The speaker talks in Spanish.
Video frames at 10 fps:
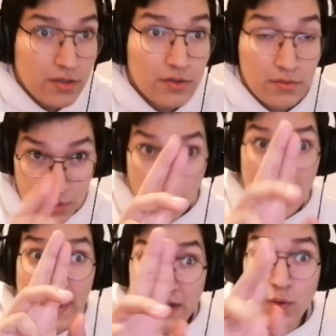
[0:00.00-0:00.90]
Le voy,
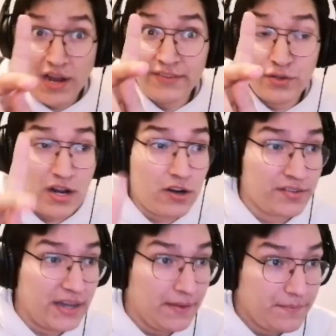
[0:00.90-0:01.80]
a, le voy a decir una
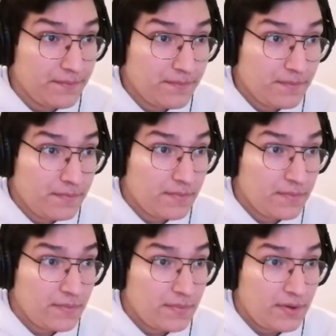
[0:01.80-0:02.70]
cosa.
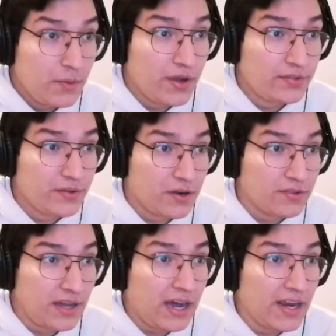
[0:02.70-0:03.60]
Le voy a decir una
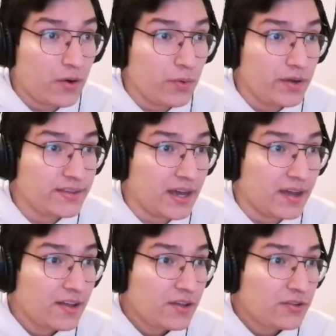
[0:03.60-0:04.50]
cosa. Ay, Julita,
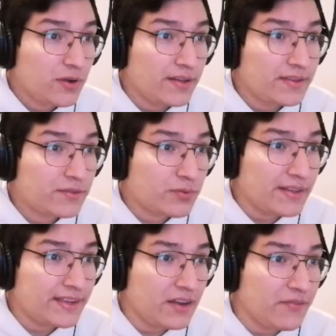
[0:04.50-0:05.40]

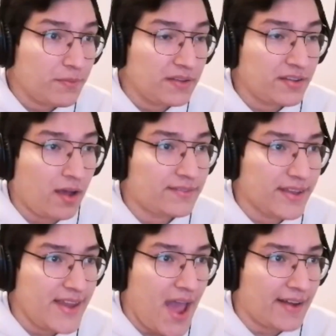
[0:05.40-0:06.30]
suelte la información,
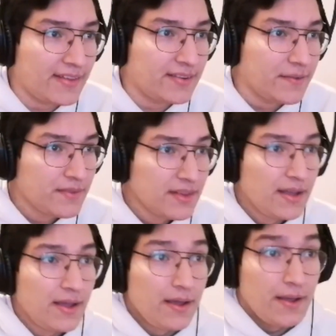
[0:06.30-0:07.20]
enseñar Dice.
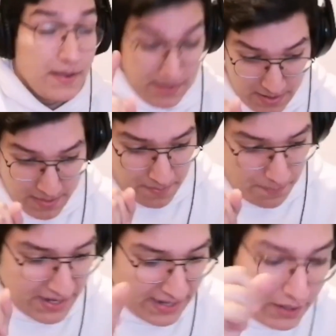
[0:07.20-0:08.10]

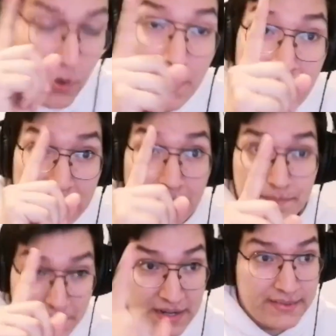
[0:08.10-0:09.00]
Mira esta huevada.
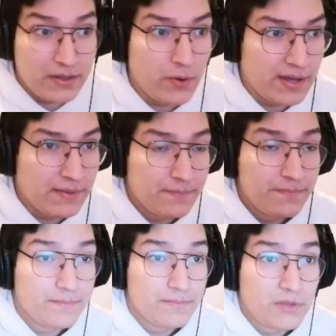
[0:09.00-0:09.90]
Mira esta huevada.
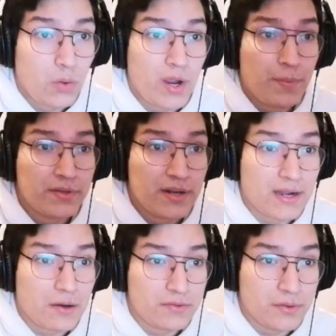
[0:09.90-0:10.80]
Te lo voy a poner acá a
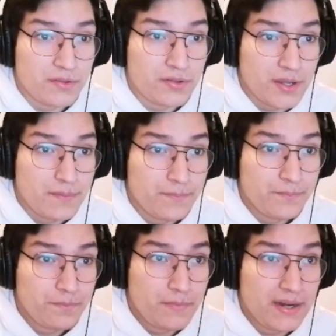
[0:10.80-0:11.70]
continuación, ¿ya?
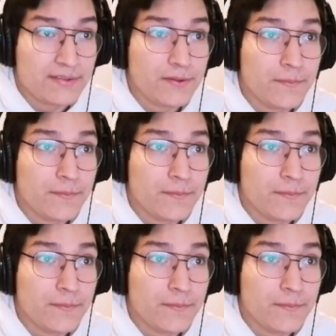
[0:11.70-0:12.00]
Mira esto.